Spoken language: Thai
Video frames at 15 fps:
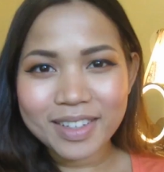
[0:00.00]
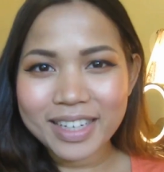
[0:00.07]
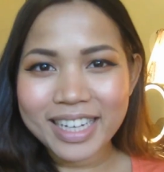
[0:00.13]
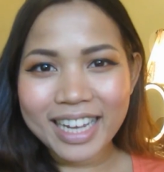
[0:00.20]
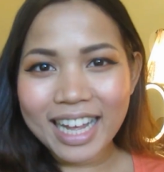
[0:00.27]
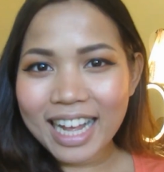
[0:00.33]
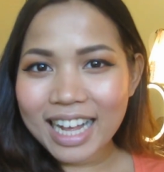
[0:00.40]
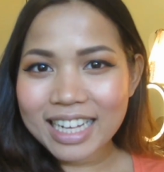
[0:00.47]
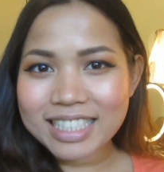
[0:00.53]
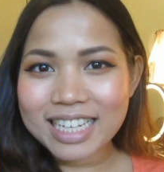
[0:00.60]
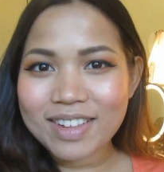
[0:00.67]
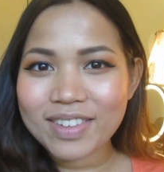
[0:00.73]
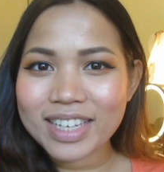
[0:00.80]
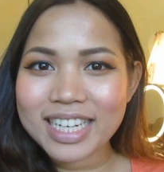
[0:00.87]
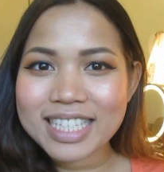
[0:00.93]
วัสดีค่ะ
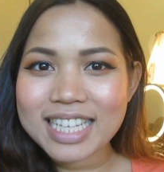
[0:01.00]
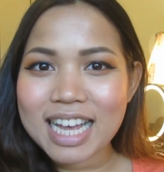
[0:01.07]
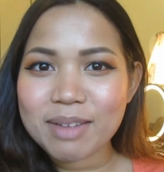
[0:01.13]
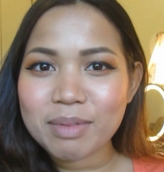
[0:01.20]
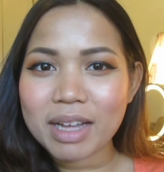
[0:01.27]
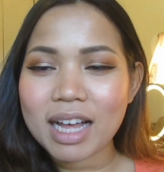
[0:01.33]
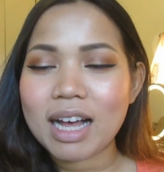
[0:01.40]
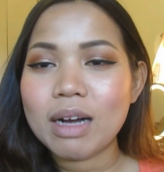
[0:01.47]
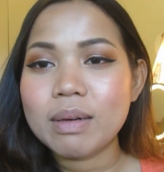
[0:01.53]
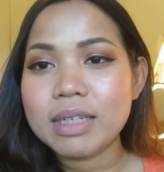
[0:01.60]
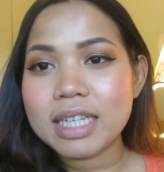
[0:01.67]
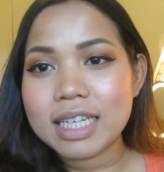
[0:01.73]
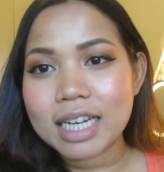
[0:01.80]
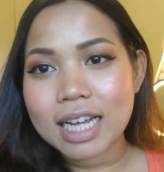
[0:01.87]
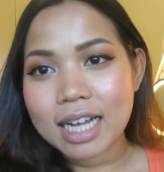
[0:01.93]
จามและดีจามนะคะ วั
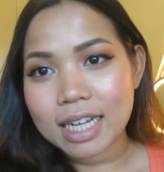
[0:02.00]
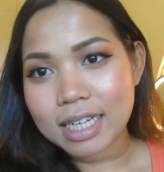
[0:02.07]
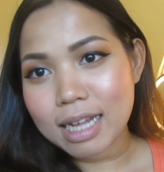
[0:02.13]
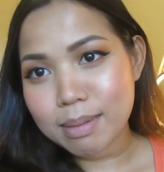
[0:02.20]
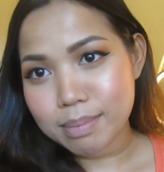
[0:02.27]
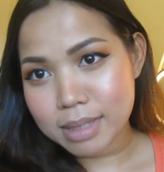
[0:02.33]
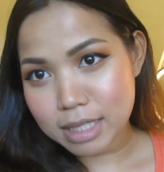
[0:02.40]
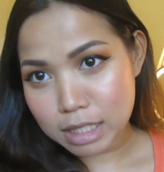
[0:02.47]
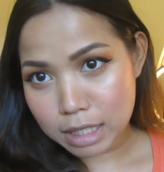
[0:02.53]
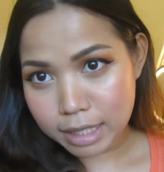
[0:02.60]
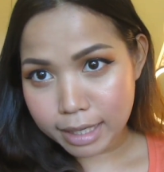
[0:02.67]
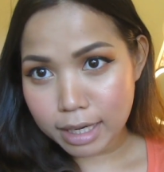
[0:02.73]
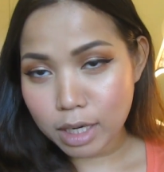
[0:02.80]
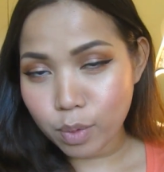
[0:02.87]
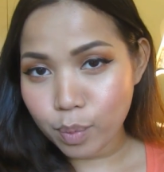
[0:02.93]
นนี้นะคะกลับมาเจอ
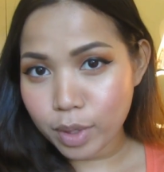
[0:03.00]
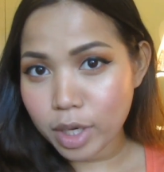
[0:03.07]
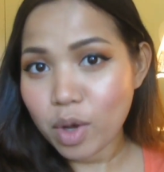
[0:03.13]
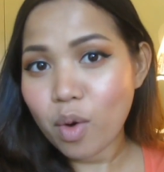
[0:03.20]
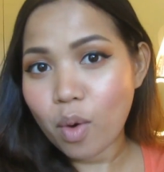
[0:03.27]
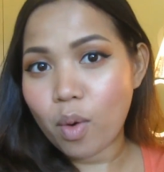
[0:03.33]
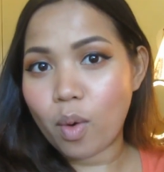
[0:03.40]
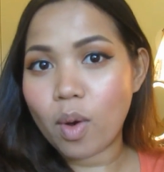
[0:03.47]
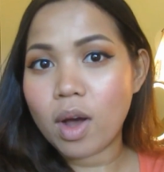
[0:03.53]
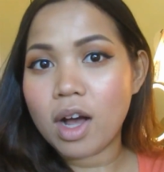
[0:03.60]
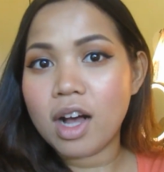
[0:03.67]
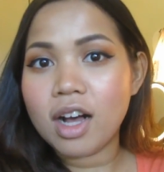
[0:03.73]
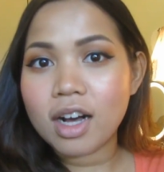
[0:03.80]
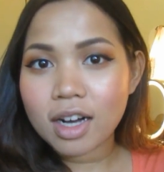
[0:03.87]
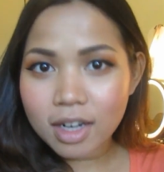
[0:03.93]
กันในวิดีโอ
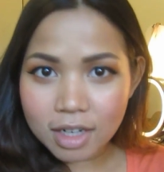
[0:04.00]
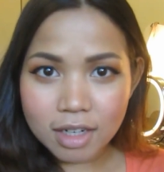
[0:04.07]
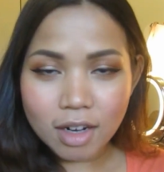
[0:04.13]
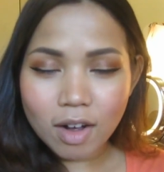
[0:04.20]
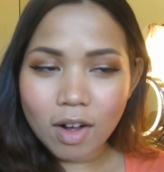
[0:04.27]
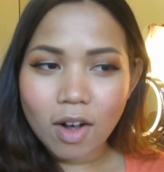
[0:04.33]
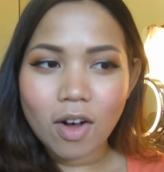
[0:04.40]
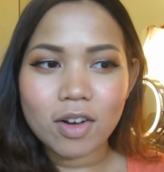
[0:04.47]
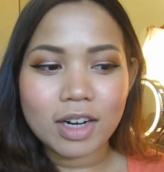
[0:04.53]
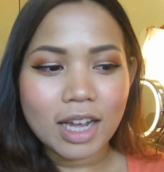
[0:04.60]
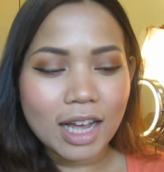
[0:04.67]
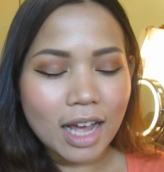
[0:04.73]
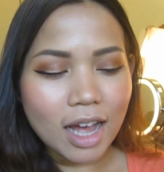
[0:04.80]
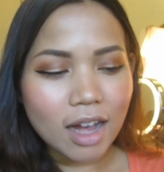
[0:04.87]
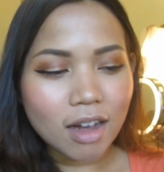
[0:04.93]
เฮอของ
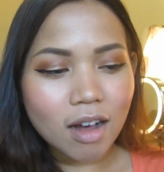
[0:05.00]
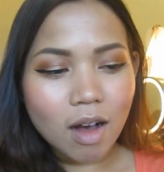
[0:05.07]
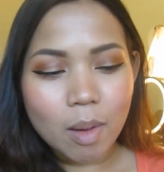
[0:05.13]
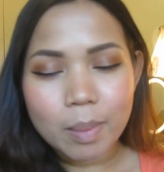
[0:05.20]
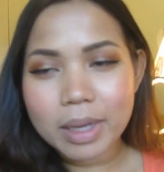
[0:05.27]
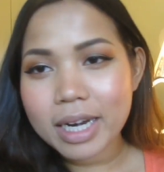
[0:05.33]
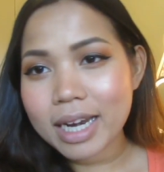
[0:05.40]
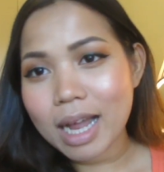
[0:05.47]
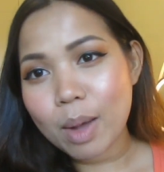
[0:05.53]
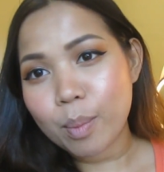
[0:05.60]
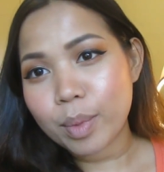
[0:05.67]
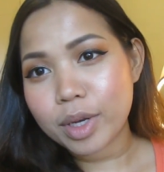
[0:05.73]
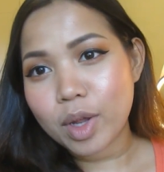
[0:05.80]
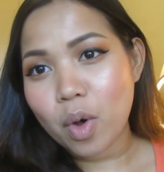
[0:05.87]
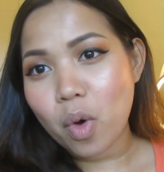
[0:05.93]
นะคะ ก็ไม่ได้
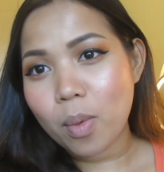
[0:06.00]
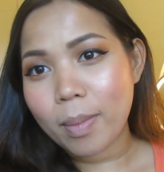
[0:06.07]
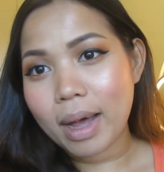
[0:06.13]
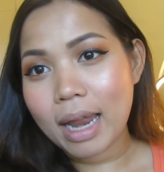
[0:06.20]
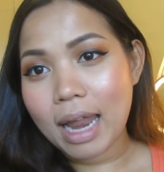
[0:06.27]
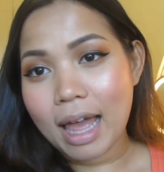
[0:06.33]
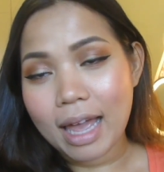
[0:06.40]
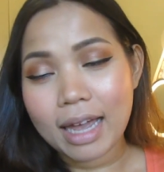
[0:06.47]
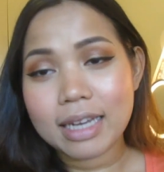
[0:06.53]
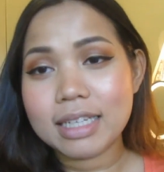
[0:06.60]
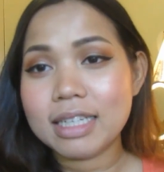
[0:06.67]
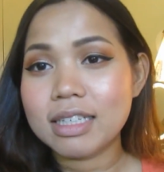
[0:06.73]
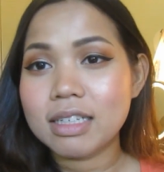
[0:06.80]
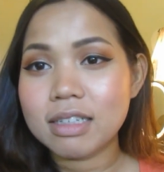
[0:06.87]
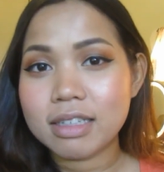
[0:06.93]
ทำวิดีโอมาหลายอา
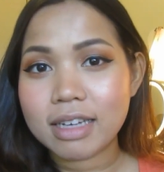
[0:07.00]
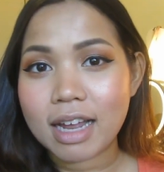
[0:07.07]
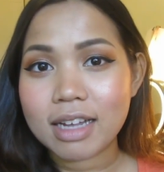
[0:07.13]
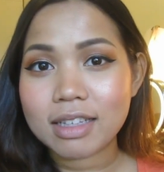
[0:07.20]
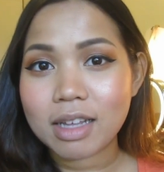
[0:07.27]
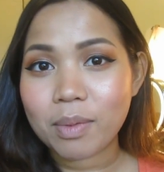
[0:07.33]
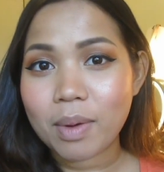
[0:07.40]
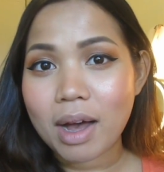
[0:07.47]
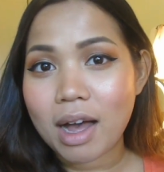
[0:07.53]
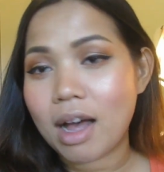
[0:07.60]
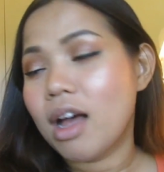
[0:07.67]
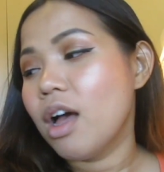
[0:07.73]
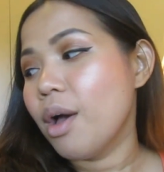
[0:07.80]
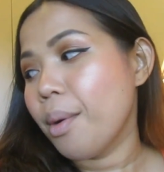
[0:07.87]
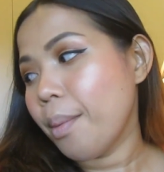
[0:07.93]
ทิตย์เลยนะ แต่ว่า
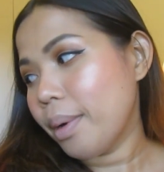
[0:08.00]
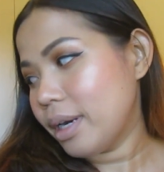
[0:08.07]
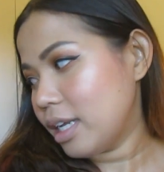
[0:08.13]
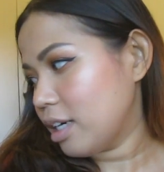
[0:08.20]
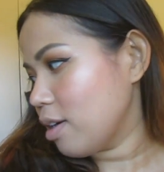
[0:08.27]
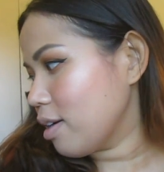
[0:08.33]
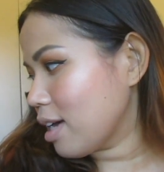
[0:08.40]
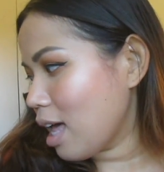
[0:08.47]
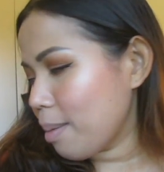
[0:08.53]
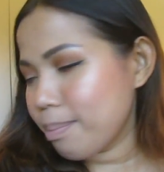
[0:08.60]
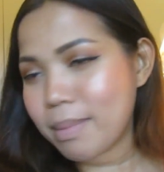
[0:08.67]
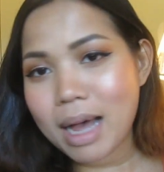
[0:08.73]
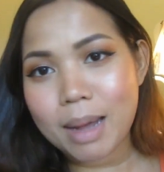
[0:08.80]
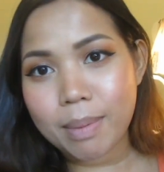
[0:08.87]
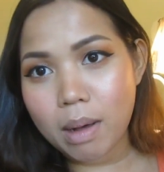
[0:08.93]
วันนี้ก็กลับ
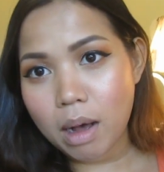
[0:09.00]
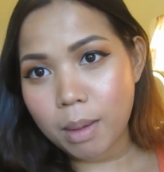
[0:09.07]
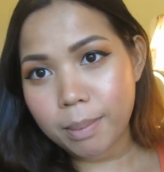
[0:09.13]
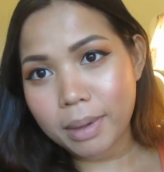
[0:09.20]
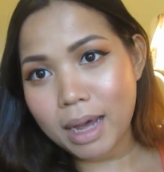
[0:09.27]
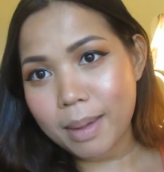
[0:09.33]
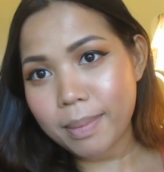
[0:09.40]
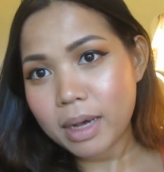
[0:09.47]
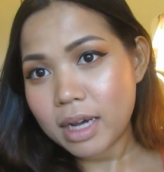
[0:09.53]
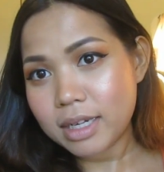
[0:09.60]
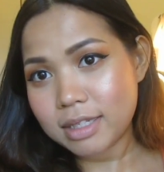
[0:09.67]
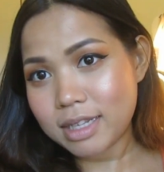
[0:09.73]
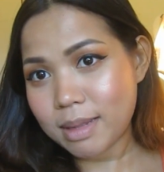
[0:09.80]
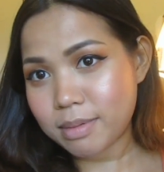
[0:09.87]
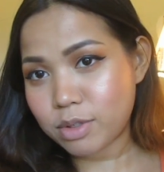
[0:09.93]
มาพร้อมกับเฮ
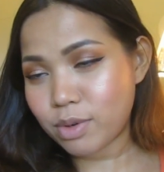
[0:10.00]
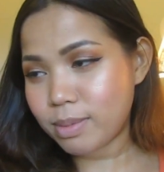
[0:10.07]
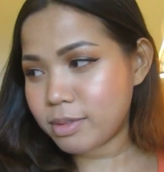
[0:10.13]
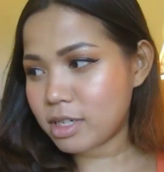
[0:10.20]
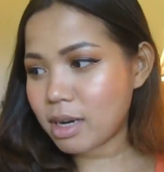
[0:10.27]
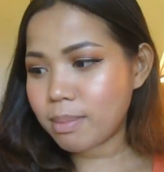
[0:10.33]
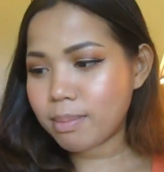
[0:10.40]
อ subscription